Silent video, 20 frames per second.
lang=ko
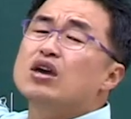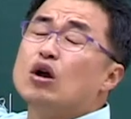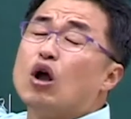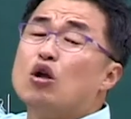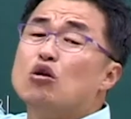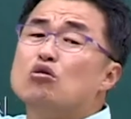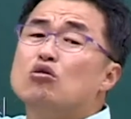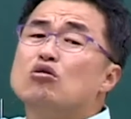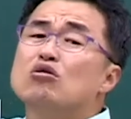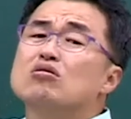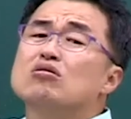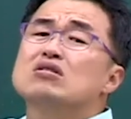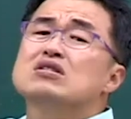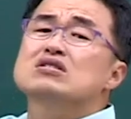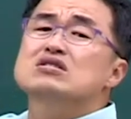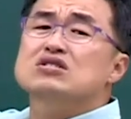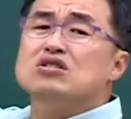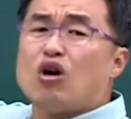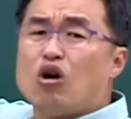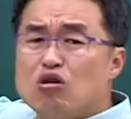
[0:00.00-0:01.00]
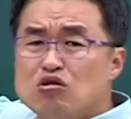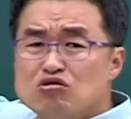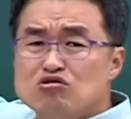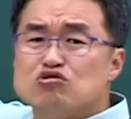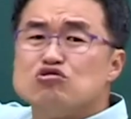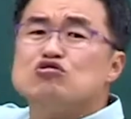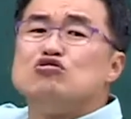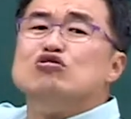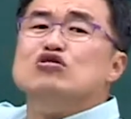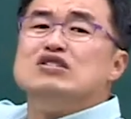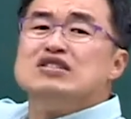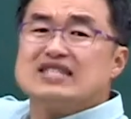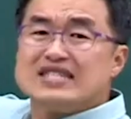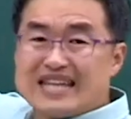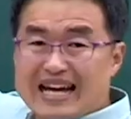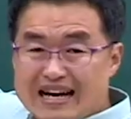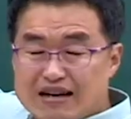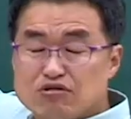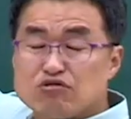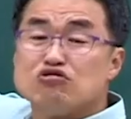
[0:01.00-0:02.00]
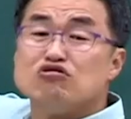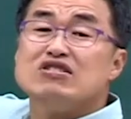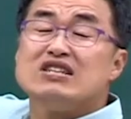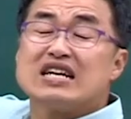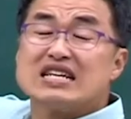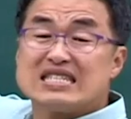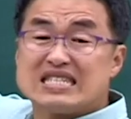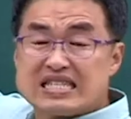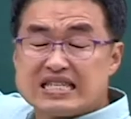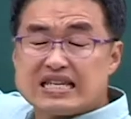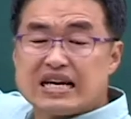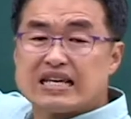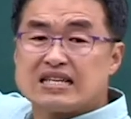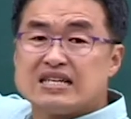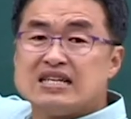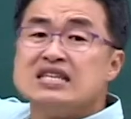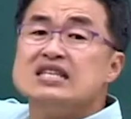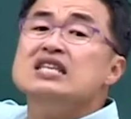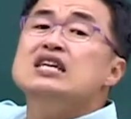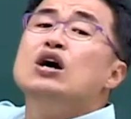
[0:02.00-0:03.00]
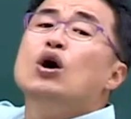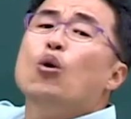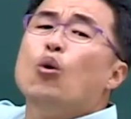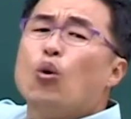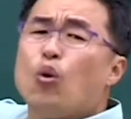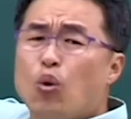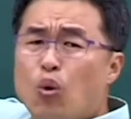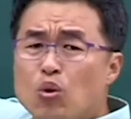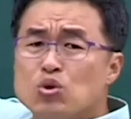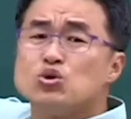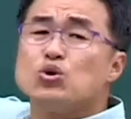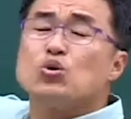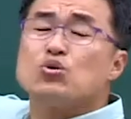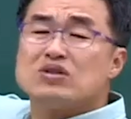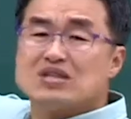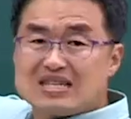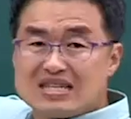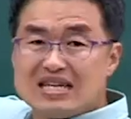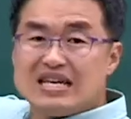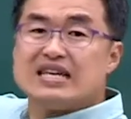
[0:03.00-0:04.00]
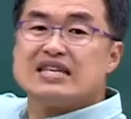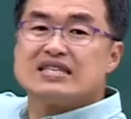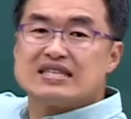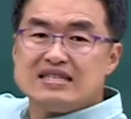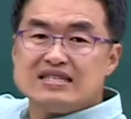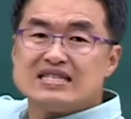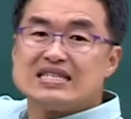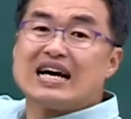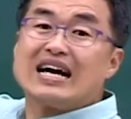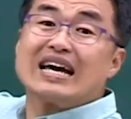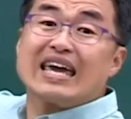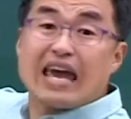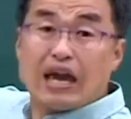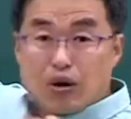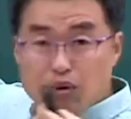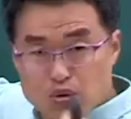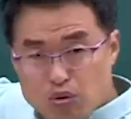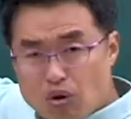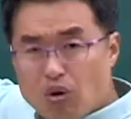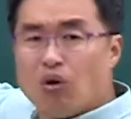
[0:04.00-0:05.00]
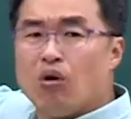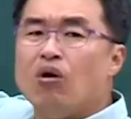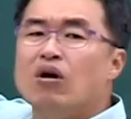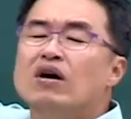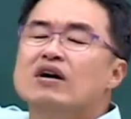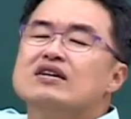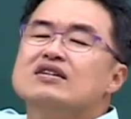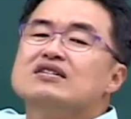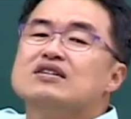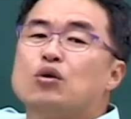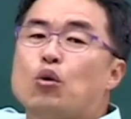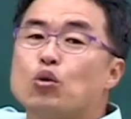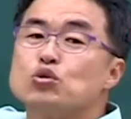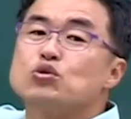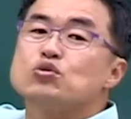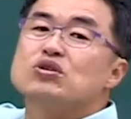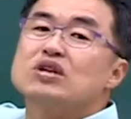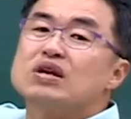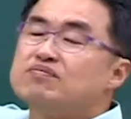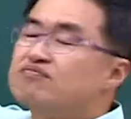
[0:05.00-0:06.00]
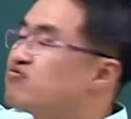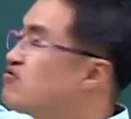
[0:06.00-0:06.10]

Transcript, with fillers: 결국 성주, 장군이라 칭하는 호족들이 등장했고 그 호족들의